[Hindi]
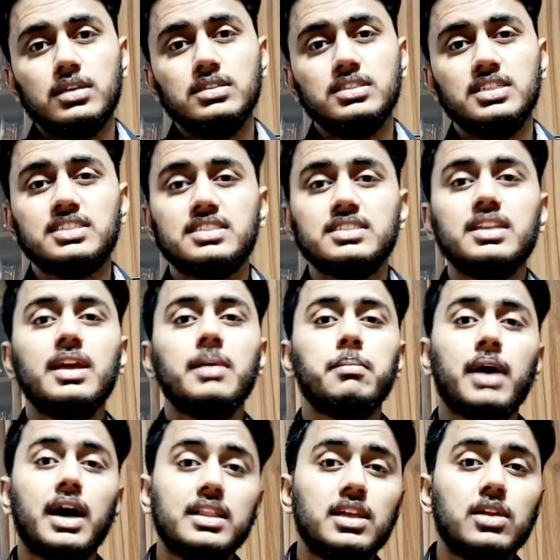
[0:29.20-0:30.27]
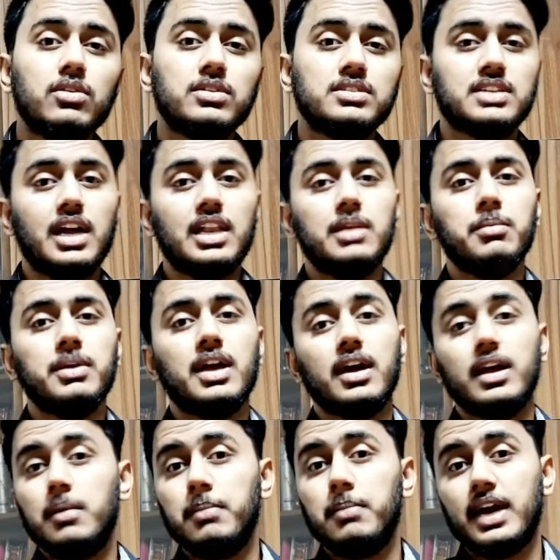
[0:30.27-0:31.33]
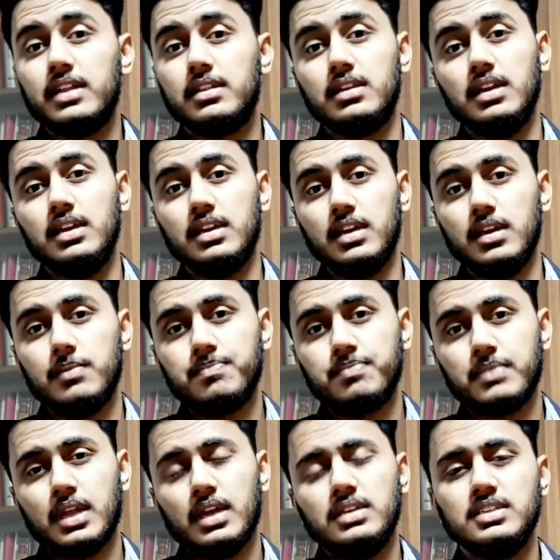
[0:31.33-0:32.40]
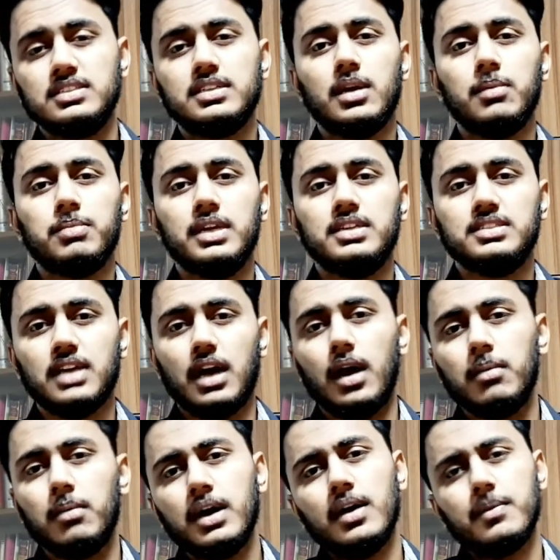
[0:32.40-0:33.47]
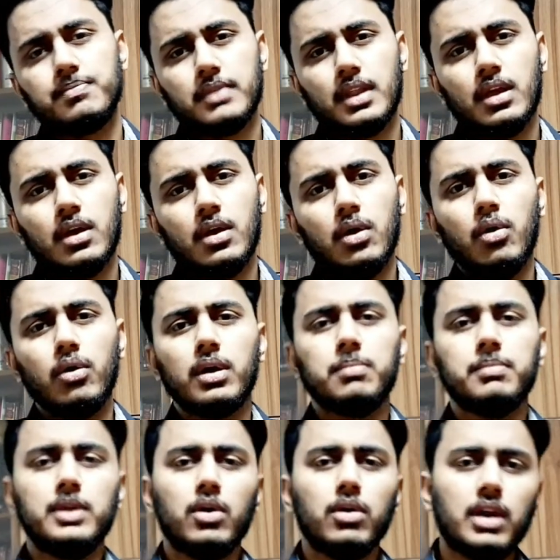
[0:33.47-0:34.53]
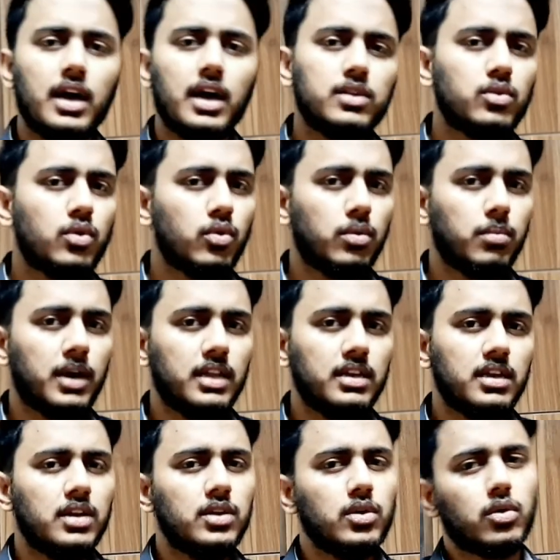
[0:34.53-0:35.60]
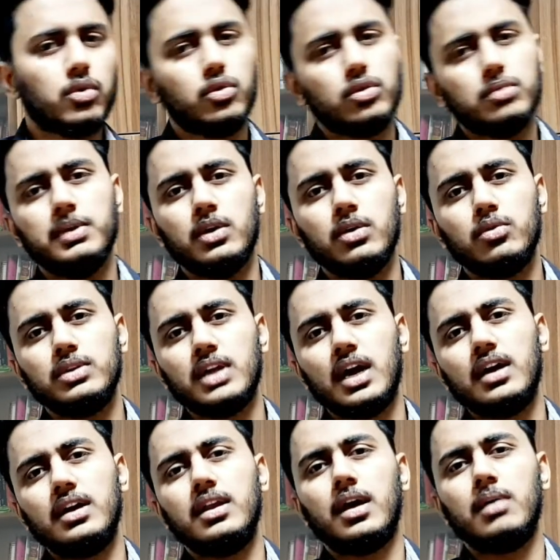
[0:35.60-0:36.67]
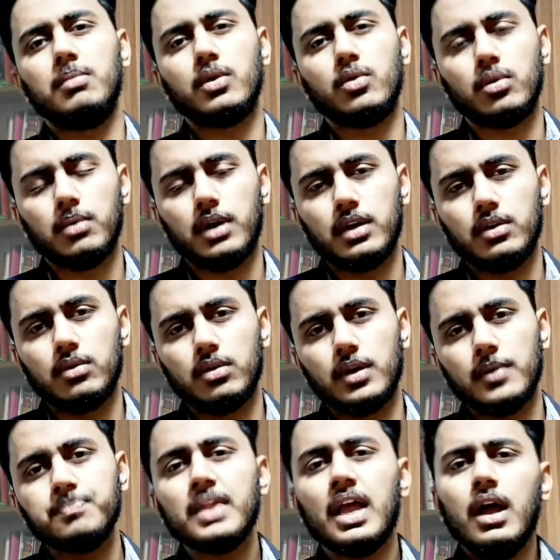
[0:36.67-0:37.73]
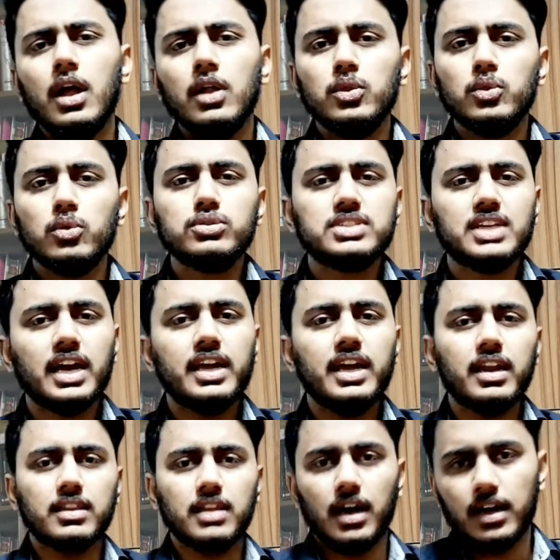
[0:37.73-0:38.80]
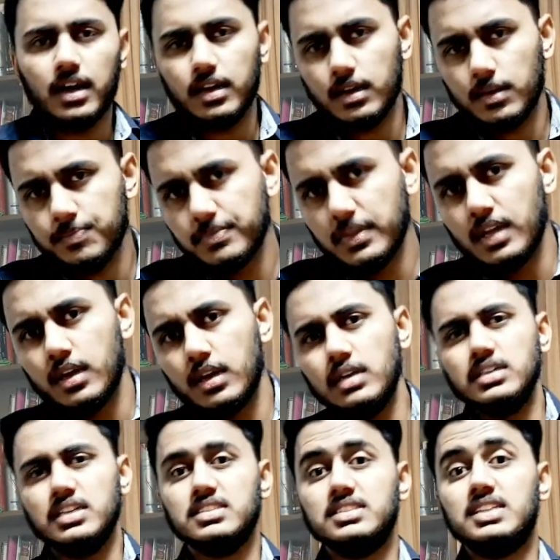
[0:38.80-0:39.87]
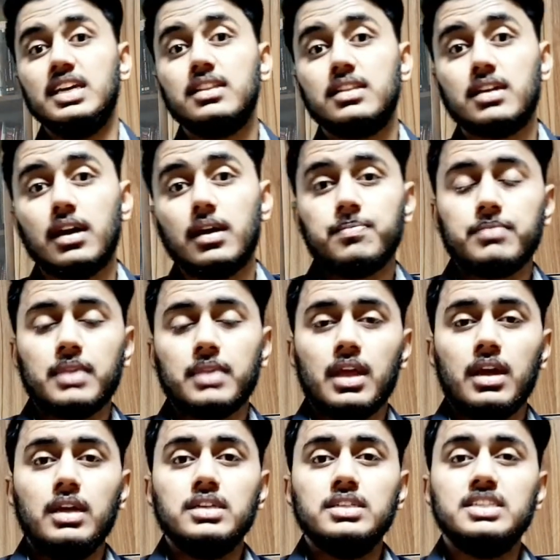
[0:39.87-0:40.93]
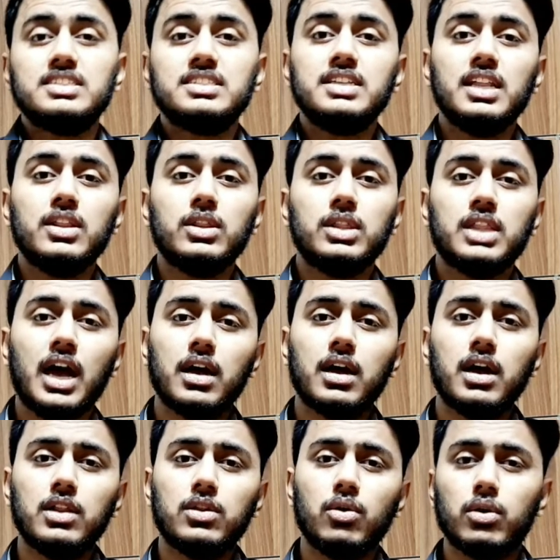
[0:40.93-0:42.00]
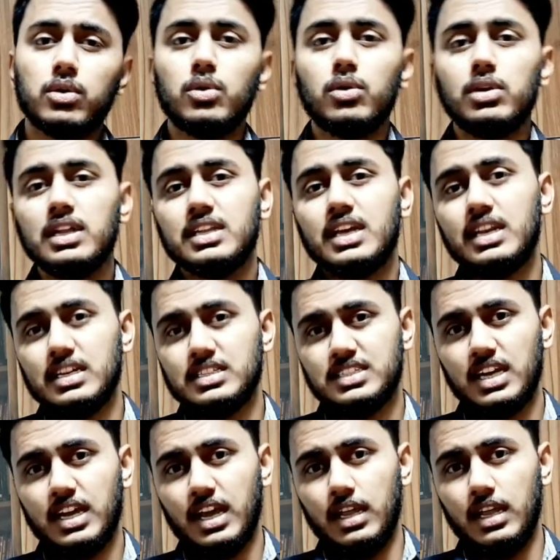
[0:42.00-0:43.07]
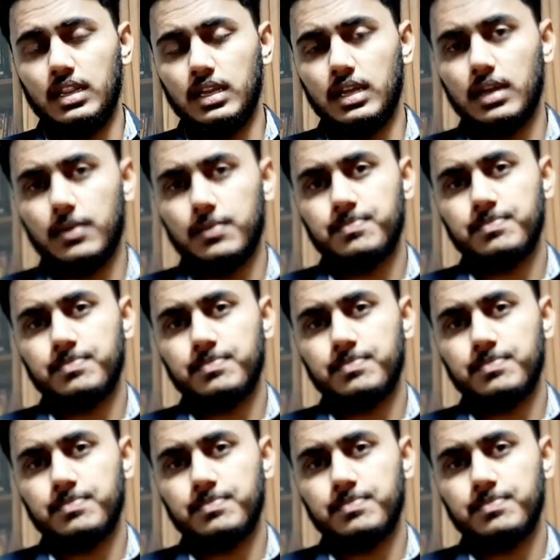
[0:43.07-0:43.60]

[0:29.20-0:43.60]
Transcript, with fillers: जिसने बातिल और ालिम के आगे बैत नहीं की जिसने अपने सहाबा और अपनी औलाद को कुर्बान कर दिया और ख़ुद भी खुदा की राह में कुर्बान हो गए दूसरा किरदार यजीद का जिसने ताकत और दौलत के नशे के अंदर